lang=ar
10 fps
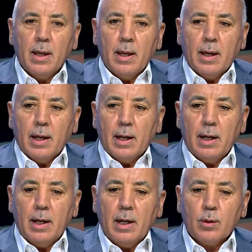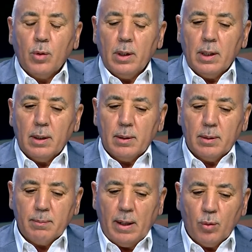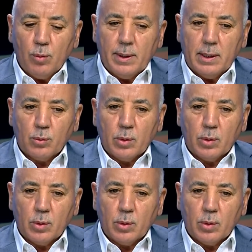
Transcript: بخير آه كل المعلومات